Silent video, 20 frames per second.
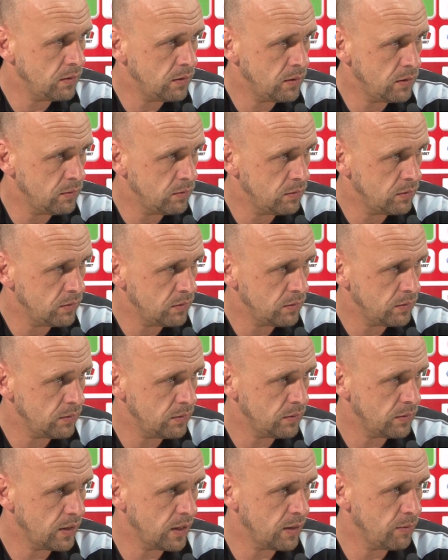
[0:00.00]
Ähm,
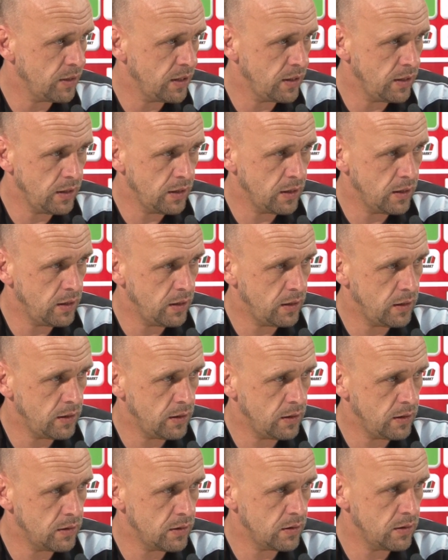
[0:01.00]
kann mich nicht
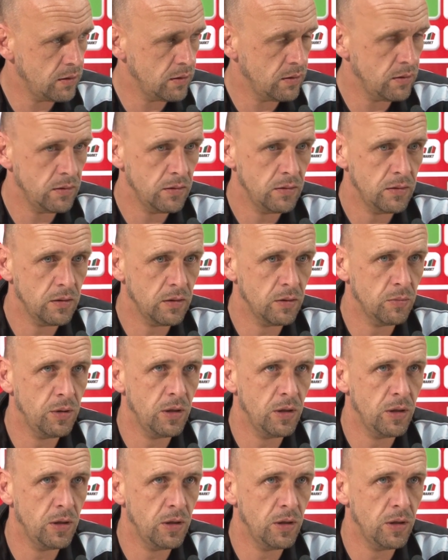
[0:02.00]
erinnern, dass St.